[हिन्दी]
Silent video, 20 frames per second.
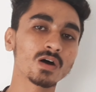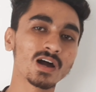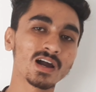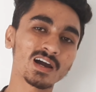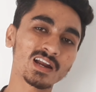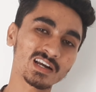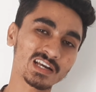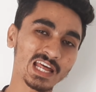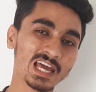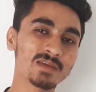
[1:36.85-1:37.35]

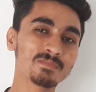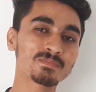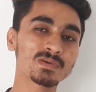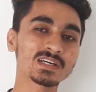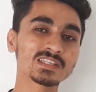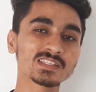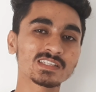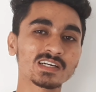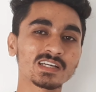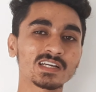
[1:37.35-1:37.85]
अगर टाइम
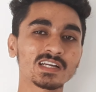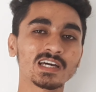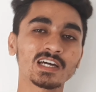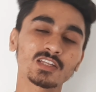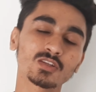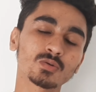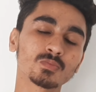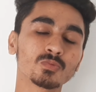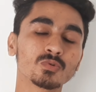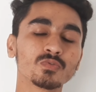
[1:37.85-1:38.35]
पास करना
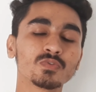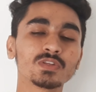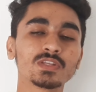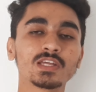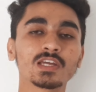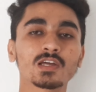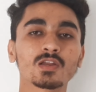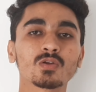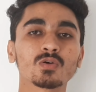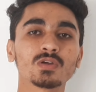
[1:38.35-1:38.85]
है तो मूवी
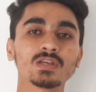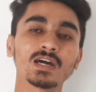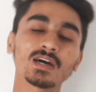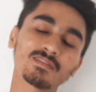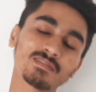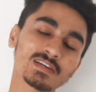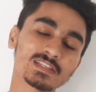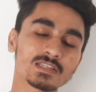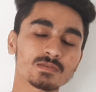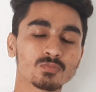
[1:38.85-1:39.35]
देख लो यार
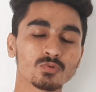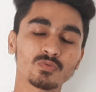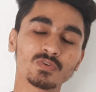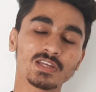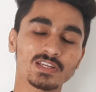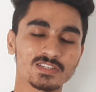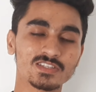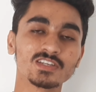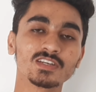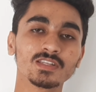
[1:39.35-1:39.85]
वैसे मूवी
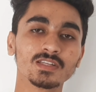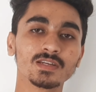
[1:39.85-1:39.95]
अच्छी